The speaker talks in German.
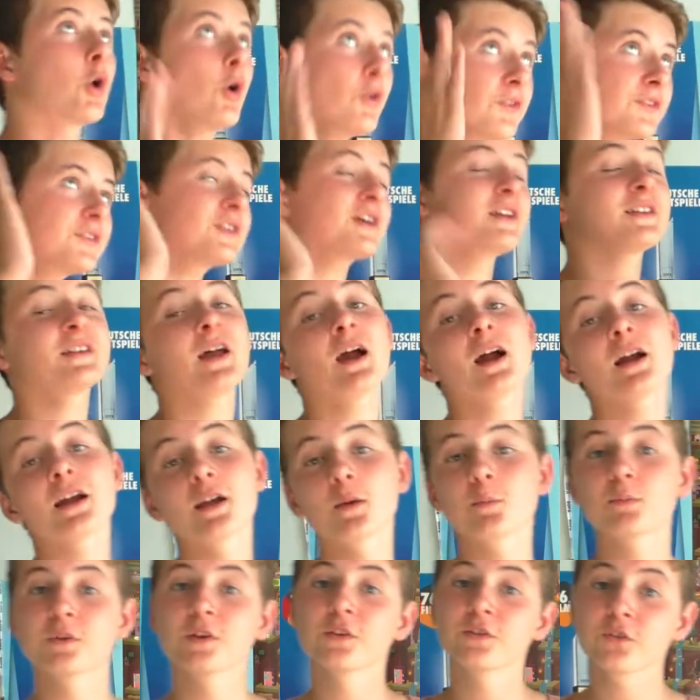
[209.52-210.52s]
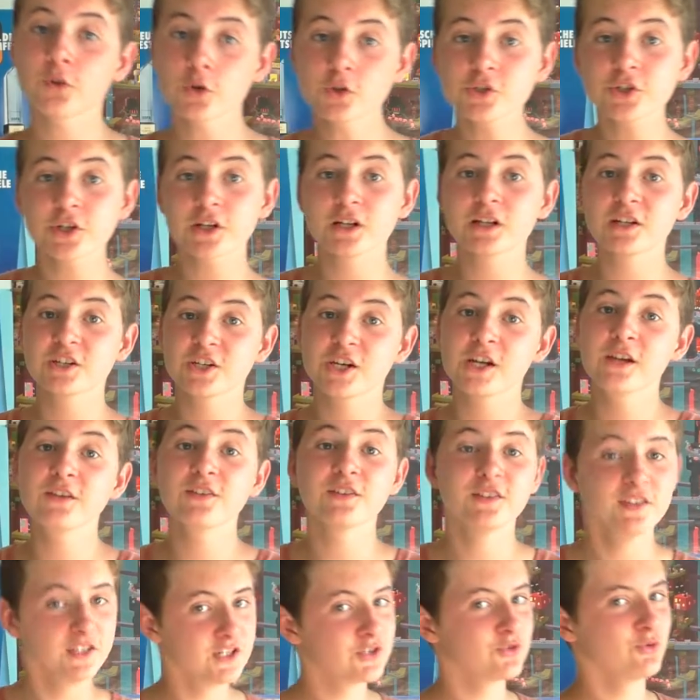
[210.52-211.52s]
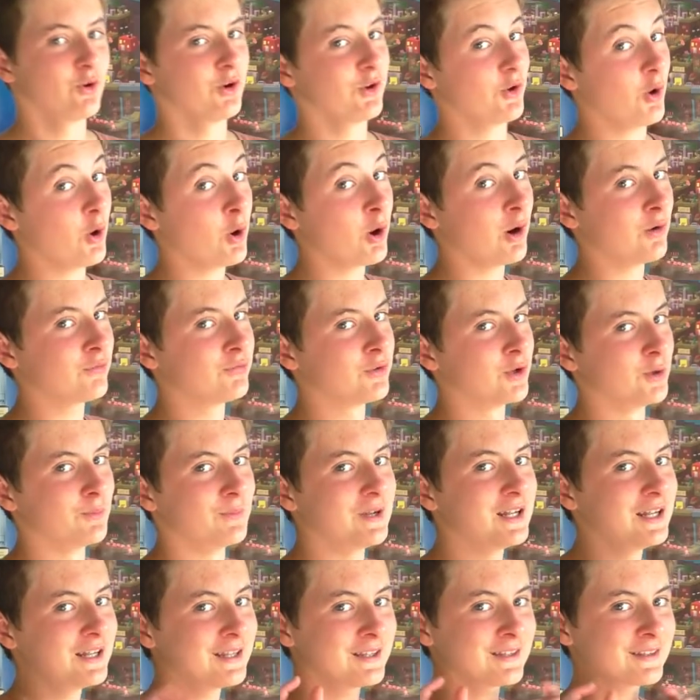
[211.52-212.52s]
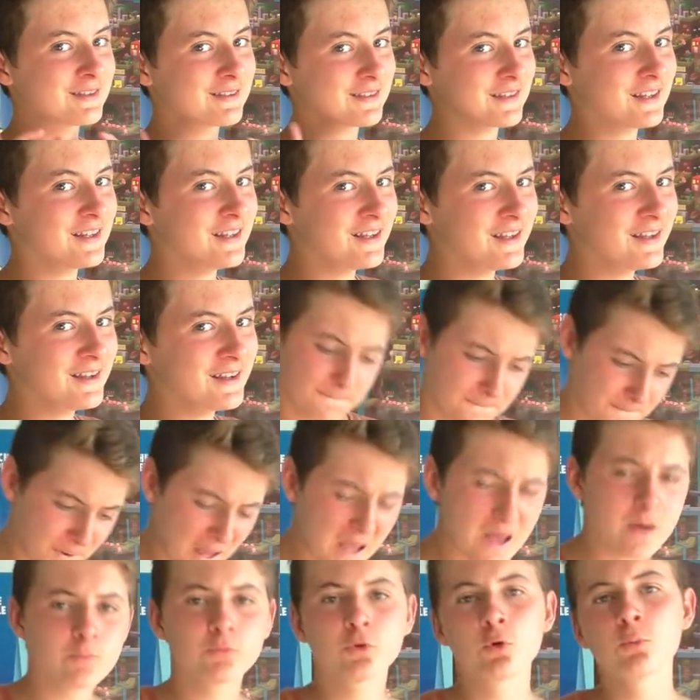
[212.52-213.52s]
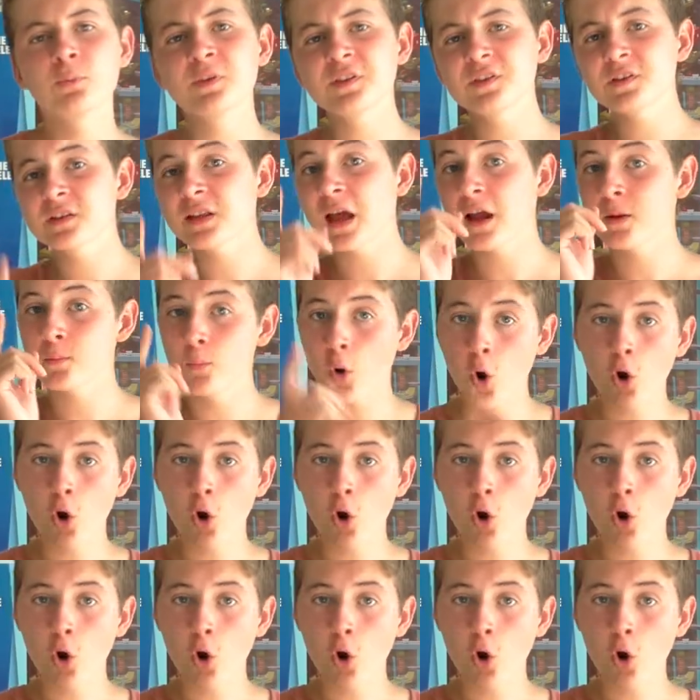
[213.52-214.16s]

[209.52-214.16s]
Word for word: Gott sei Dank gibt es solche Klischees nicht nur in Horrorfilmen. Bam, du bist in einem